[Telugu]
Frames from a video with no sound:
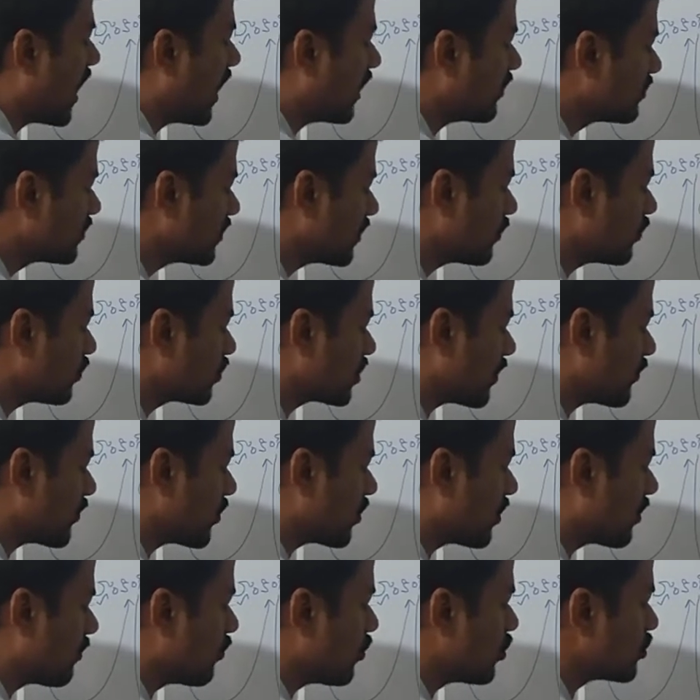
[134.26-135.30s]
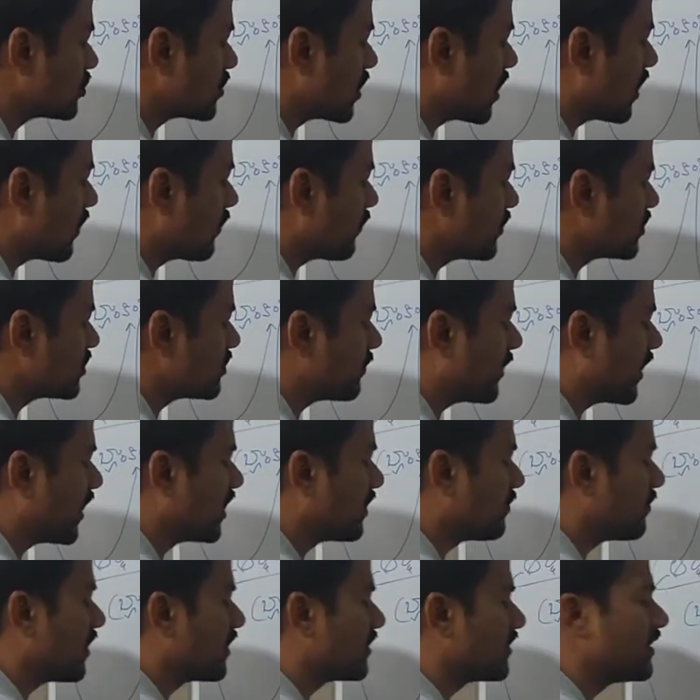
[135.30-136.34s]
అందరూ తమ యొక్క మోసాల గురించి
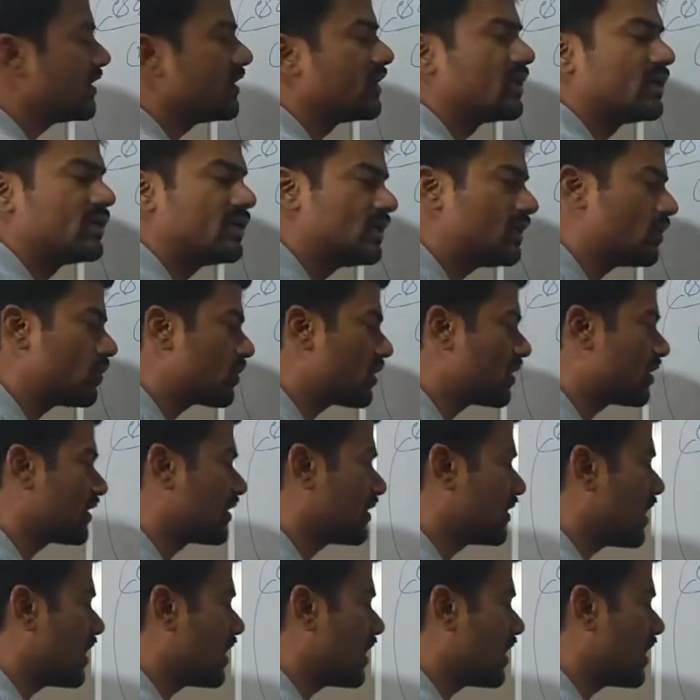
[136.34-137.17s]
బయట పెడితే ఈ యొక్క